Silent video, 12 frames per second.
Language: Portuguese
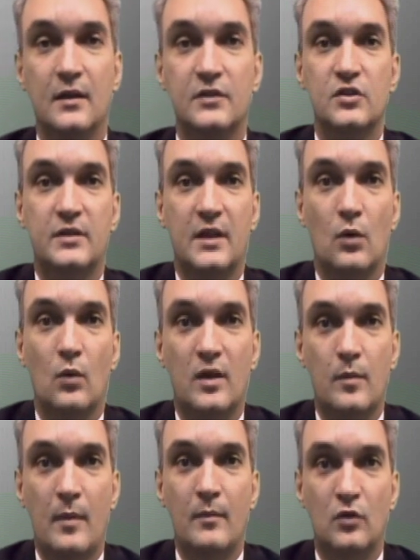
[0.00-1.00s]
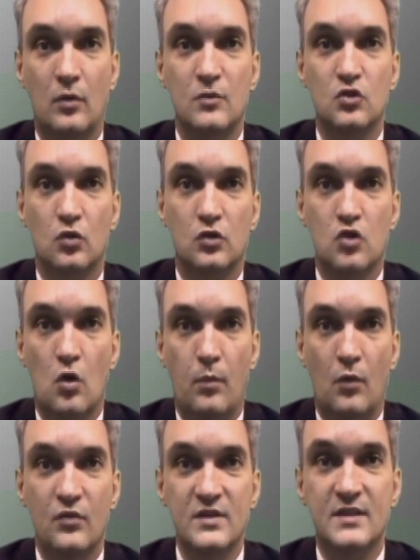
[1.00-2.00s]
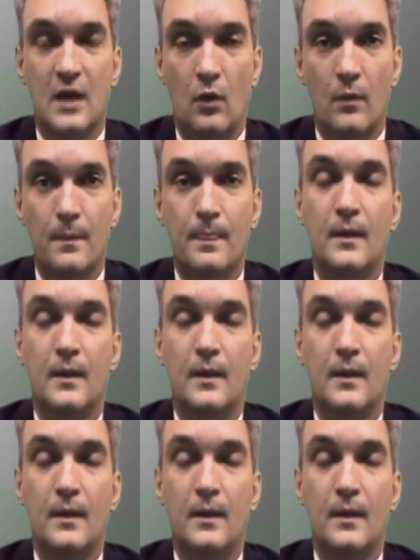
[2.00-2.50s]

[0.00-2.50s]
de ter um equipamento emissor de cupom fiscal.